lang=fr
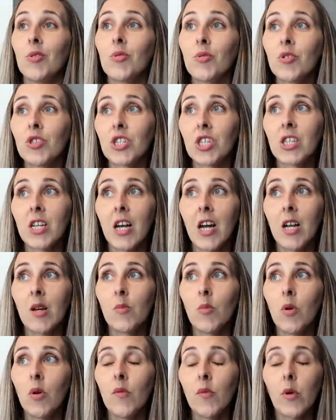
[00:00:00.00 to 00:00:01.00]
donc
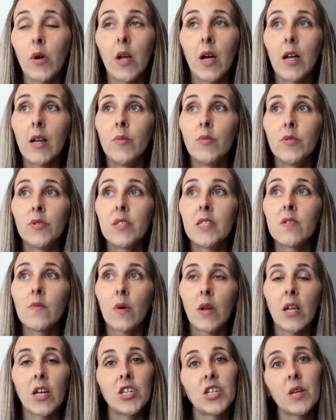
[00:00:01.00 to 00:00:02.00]
généralement voilà elles me disent
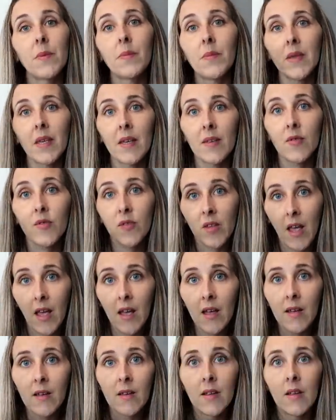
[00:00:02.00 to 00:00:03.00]
voilà j'aime bien
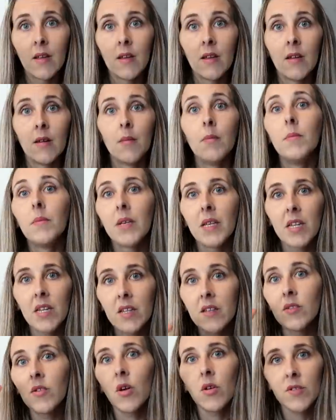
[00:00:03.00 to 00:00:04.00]
ça
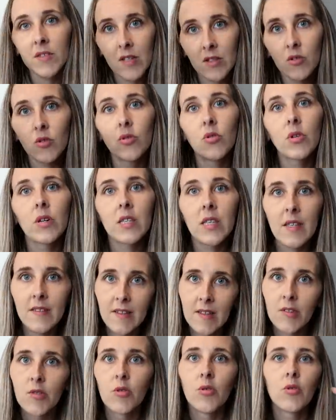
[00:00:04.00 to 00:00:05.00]
mais dans cette colorie et
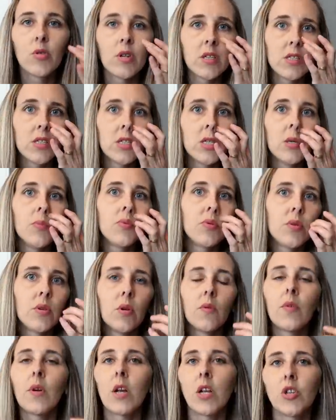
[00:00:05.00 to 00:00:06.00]
cette colorie et
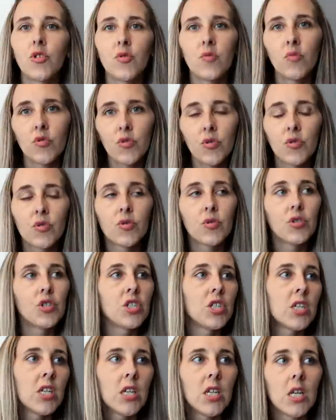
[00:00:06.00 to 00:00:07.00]
puis voilà je lui montre ce que
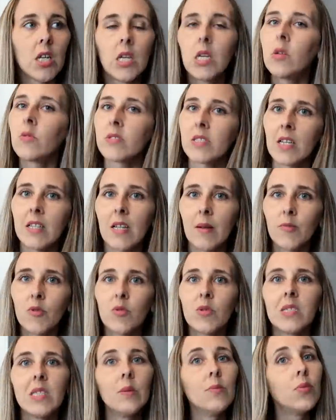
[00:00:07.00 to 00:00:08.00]
j'ai et on s'adapte
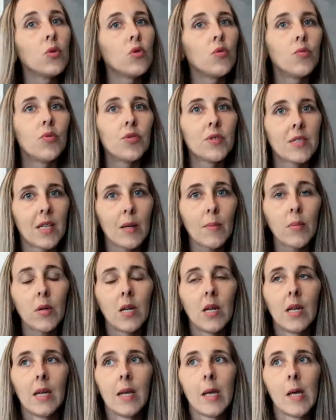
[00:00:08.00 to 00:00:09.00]
donc c'est beaucoup plus simple